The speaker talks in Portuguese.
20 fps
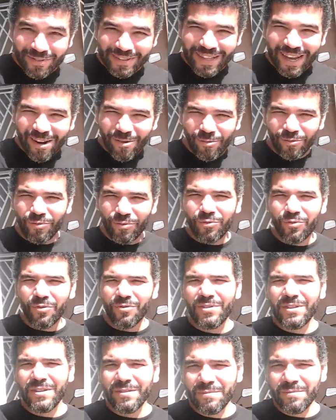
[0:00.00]
Então tá com
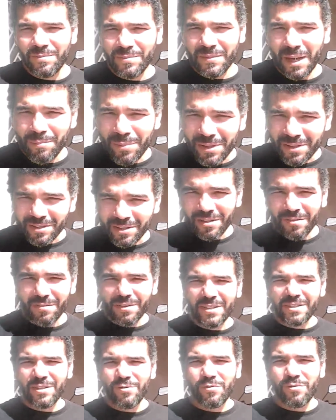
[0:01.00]
dúvida, tá
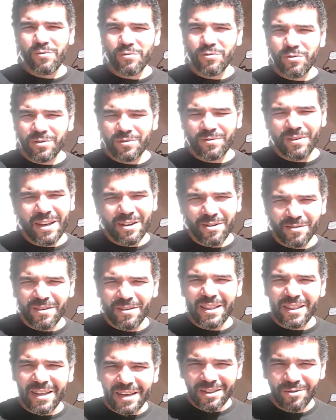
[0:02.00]
pensando em fazer o curso,
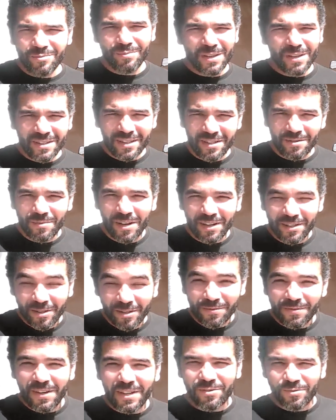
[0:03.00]
velho, vai lá, não pensa
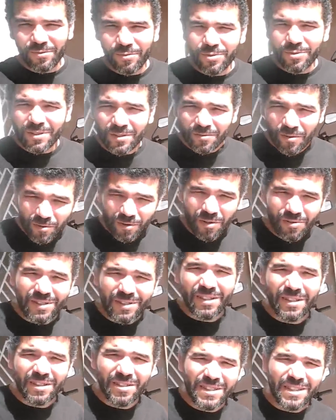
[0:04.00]
demais, não faça o curso,
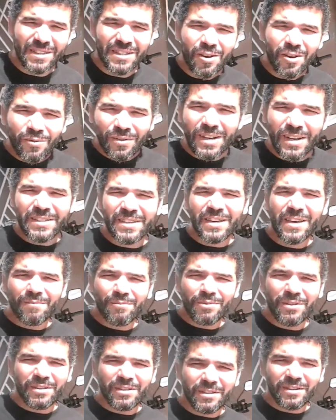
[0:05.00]
eu tenho certeza que você não vai
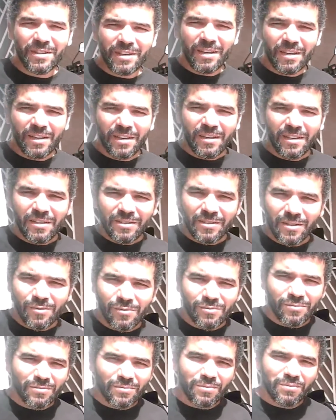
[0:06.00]
se arrepender.
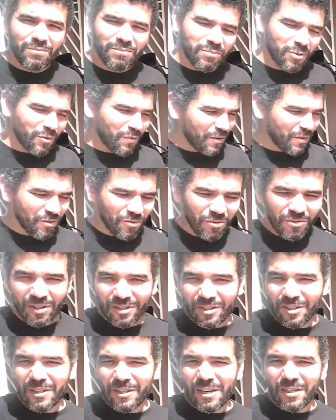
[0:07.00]
Então
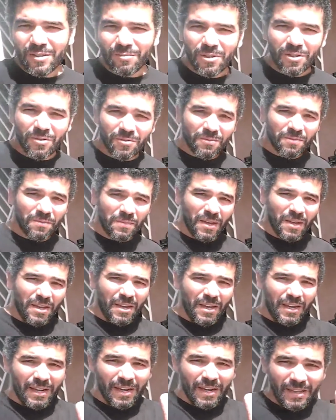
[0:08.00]
professor nota 10 mesmo,
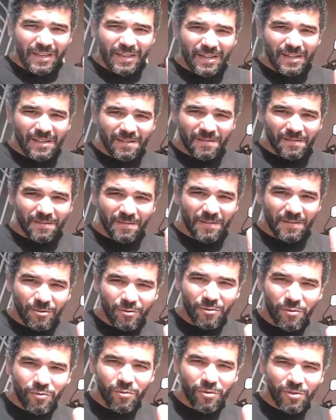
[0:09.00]
galera
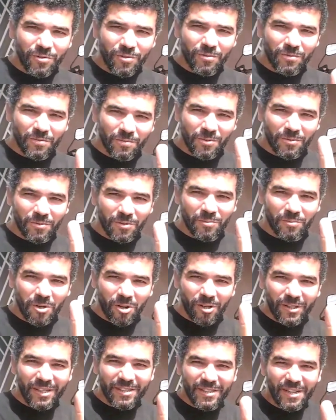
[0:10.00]
do curso,
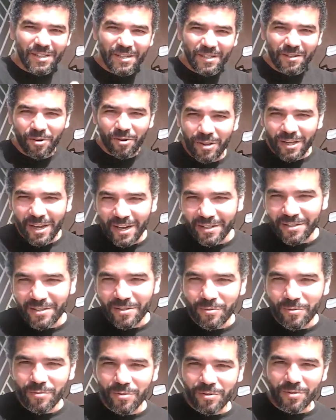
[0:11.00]
os brothers aí,
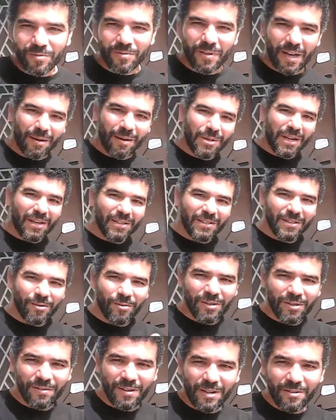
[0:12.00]
colegas de curso,
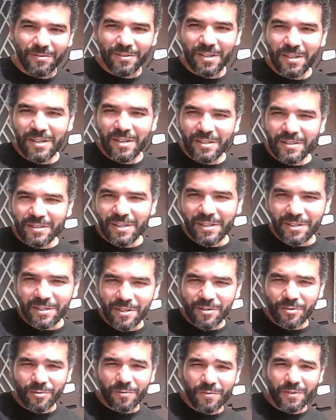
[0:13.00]
abração aí, velho.
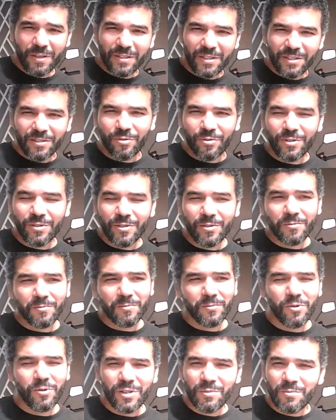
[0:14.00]
Desejo feliz
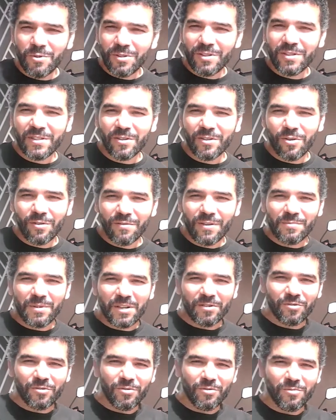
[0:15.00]

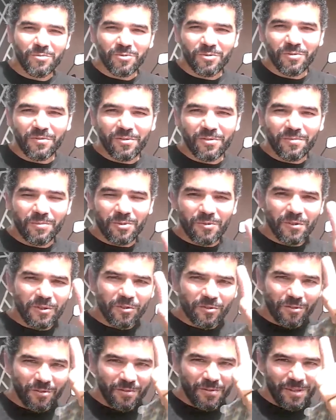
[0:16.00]
2019 aí para todo mundo, viu?
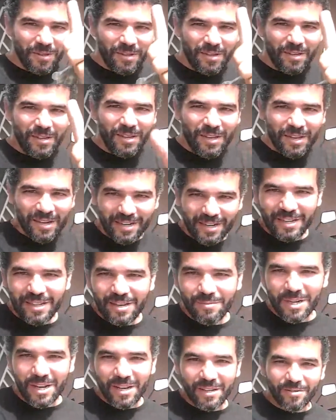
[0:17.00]
Professor,
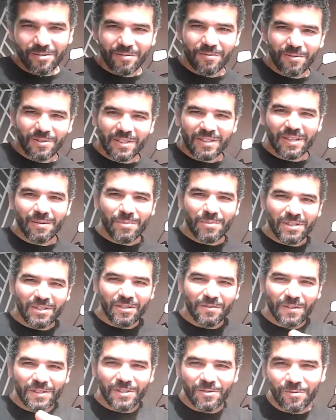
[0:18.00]
Aquele abraço. E você
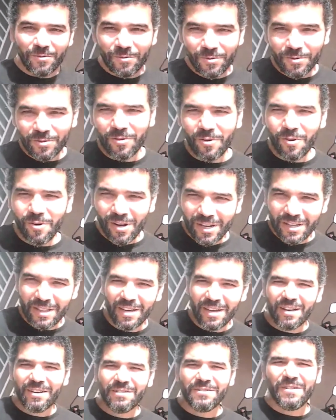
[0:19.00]
está pensando em fazer o curso,
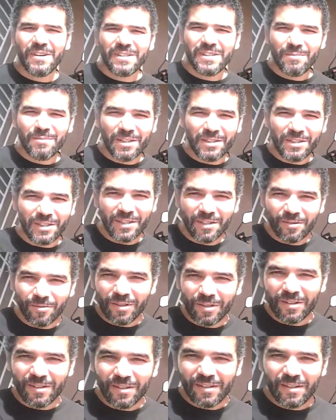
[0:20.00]
corre lá, faz a
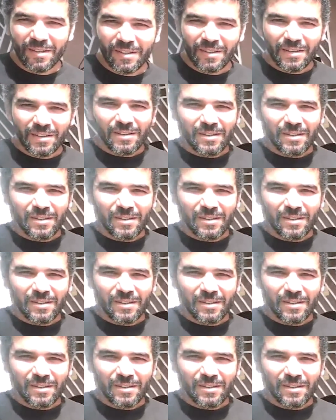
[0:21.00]
matrícula.